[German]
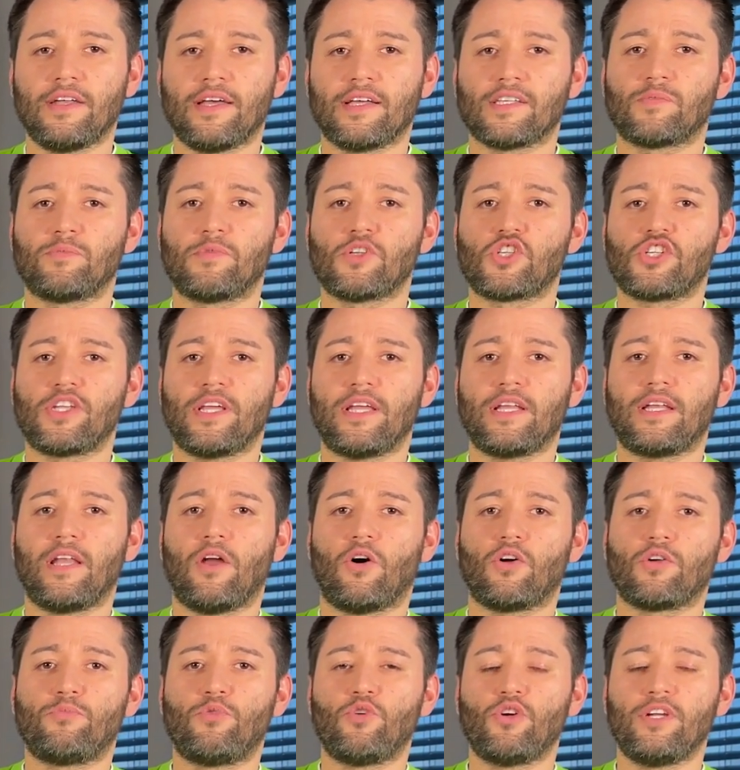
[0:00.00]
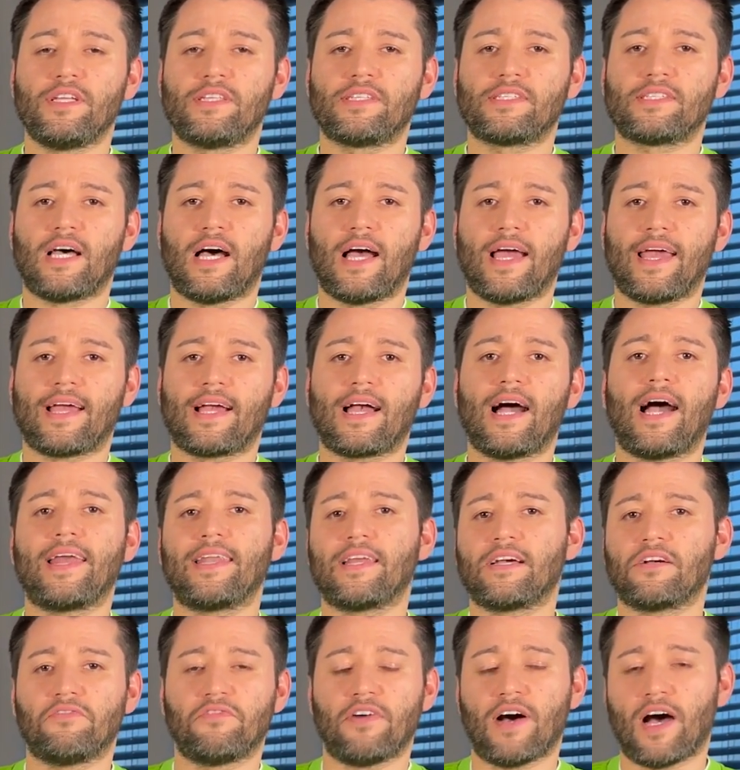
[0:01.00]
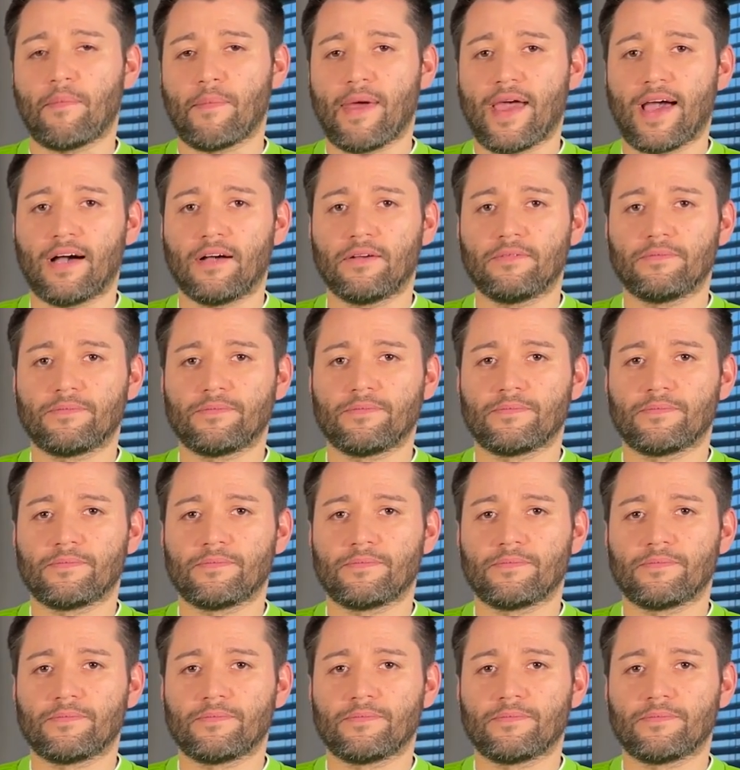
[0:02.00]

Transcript: Es besteht laut Polizei keine Gefahr mehr.